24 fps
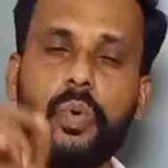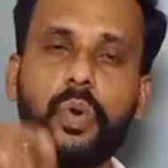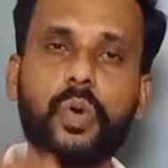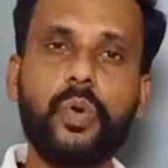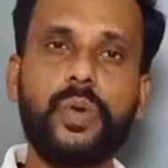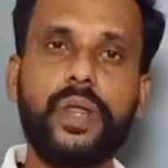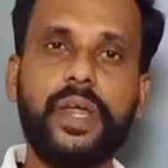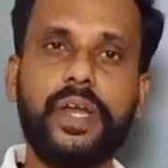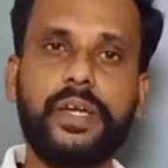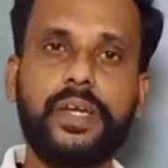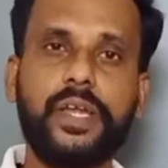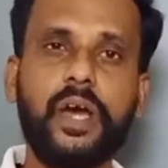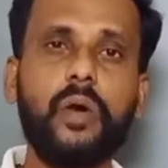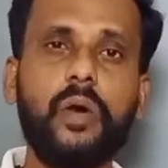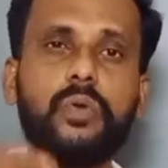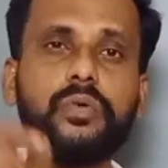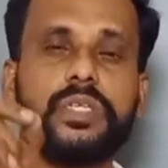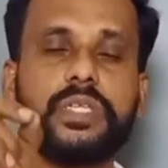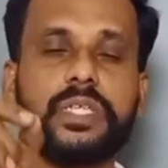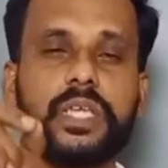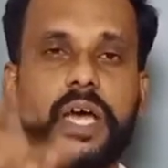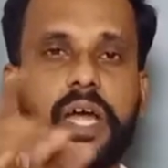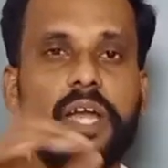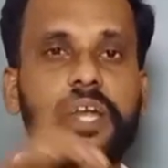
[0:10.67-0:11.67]
உங்களுடைய
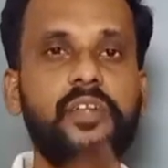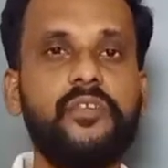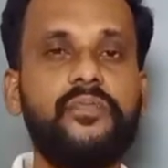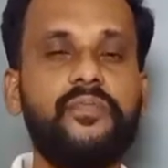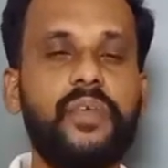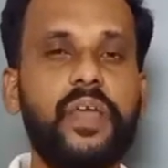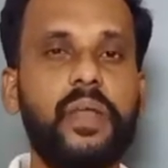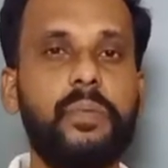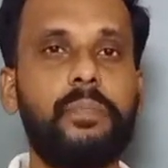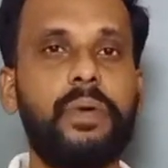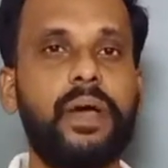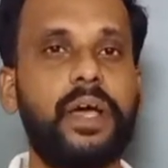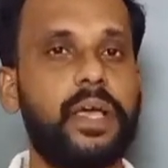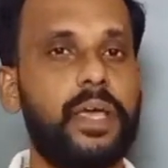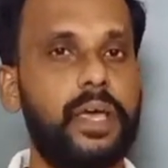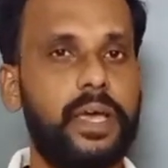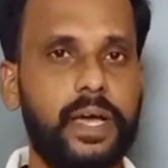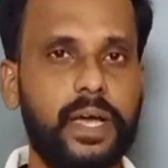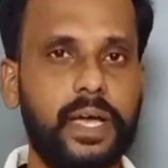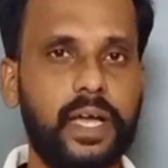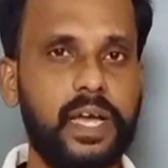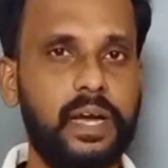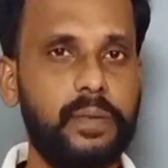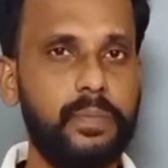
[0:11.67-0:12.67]
டவுட்ஸ் அண்டு
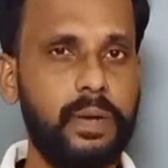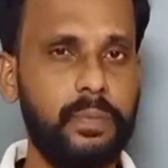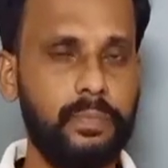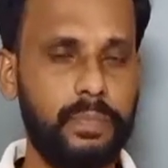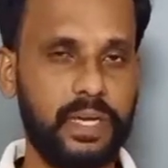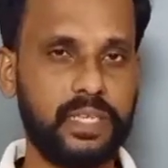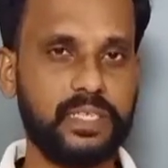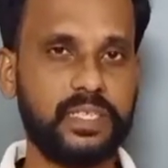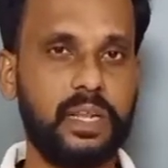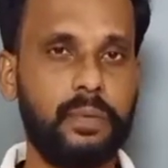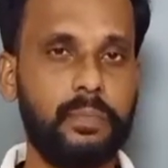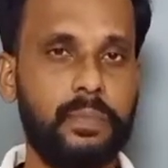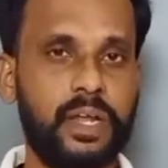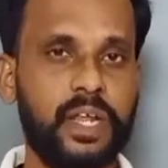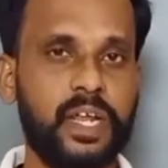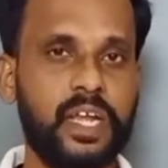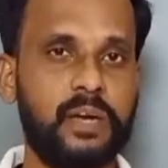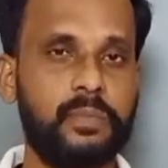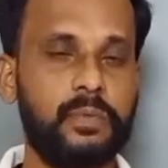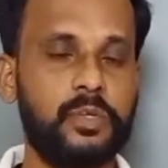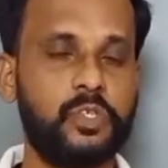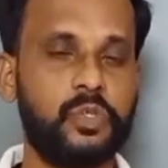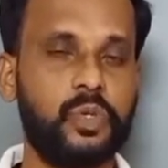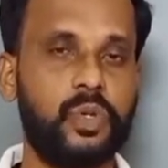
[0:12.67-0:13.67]
ஃபீட்பேக்கை கமெண்ட் பாக்ஸில்
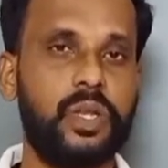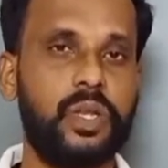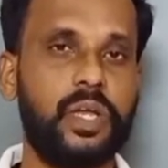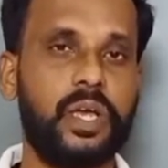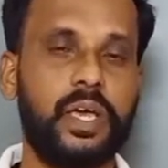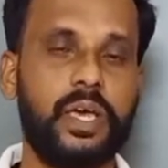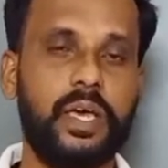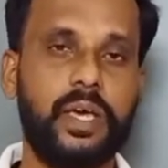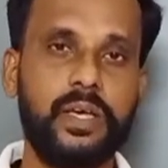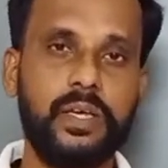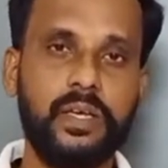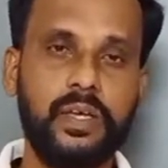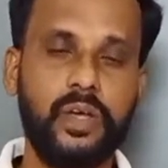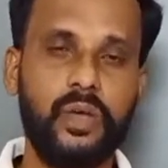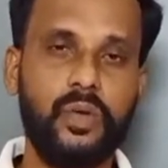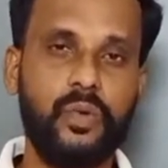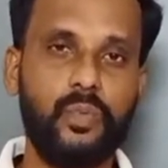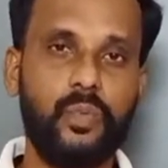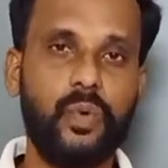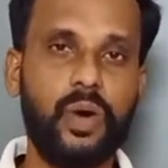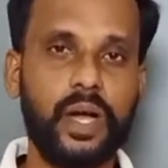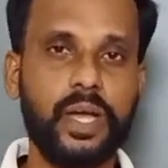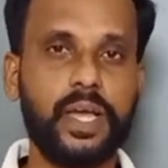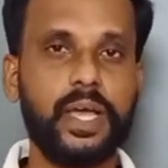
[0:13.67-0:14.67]
மறக்காமல் சொல்லுங்கள்
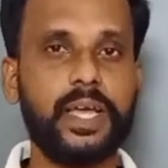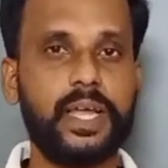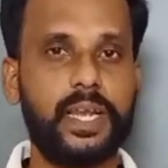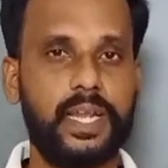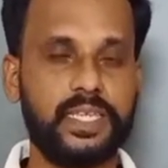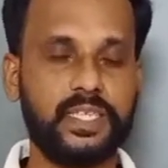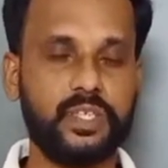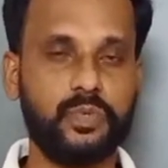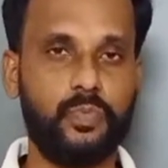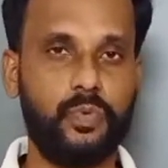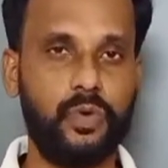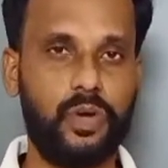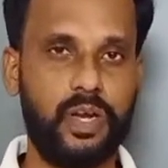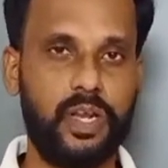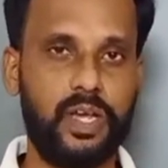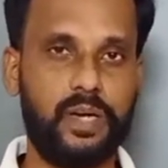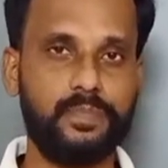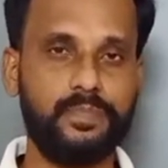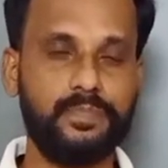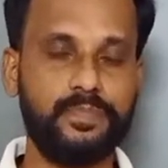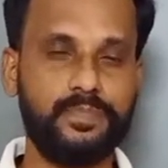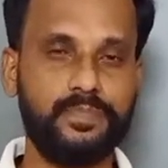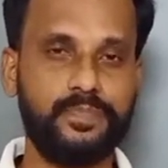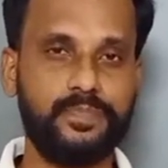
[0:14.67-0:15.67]
வாங்க கிளாஸ்க்கு
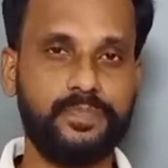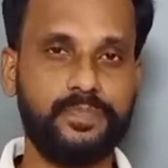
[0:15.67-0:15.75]
போகலாம்